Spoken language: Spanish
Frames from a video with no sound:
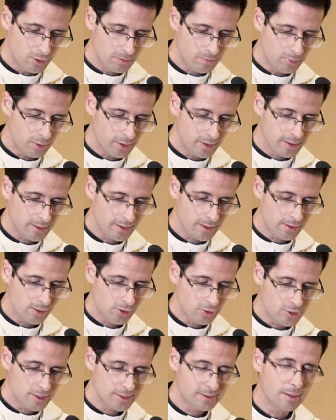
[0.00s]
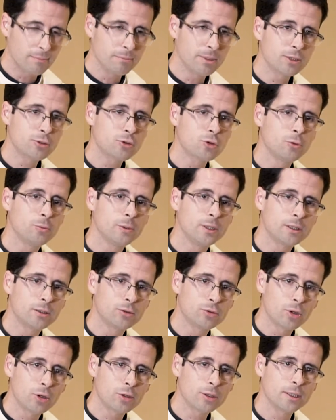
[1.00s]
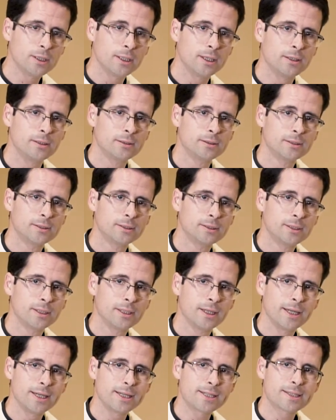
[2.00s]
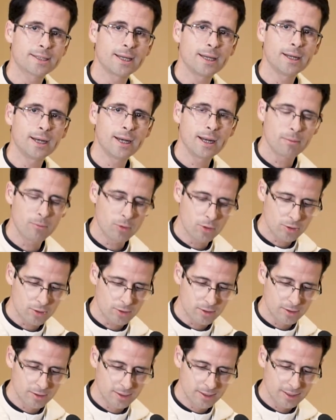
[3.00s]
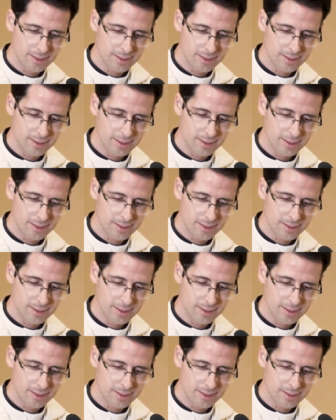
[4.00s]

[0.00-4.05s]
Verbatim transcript: el poder de Dios y también su victoria está en el amor,